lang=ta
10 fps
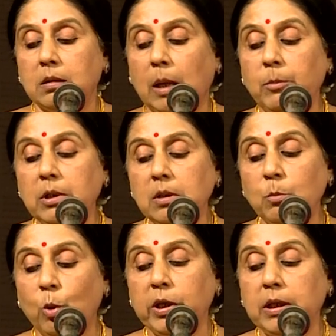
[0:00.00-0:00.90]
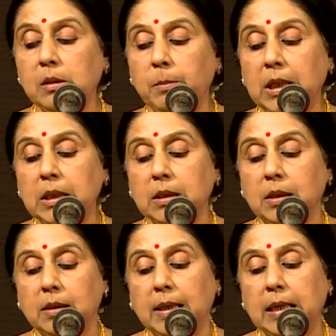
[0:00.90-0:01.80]
தமிழ் மொழியில் மீது
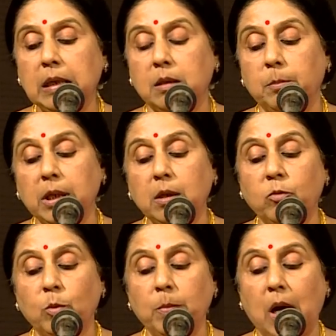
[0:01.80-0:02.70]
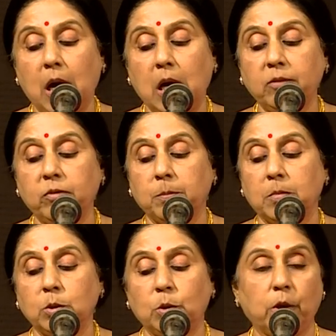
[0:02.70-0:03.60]
எனக்கு மிகவும் ஆர்வம்
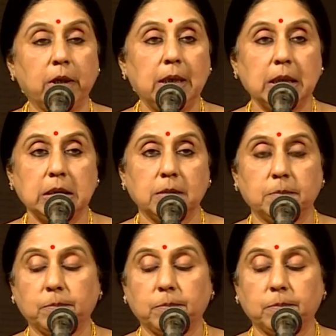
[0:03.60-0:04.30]
தொடங்கியது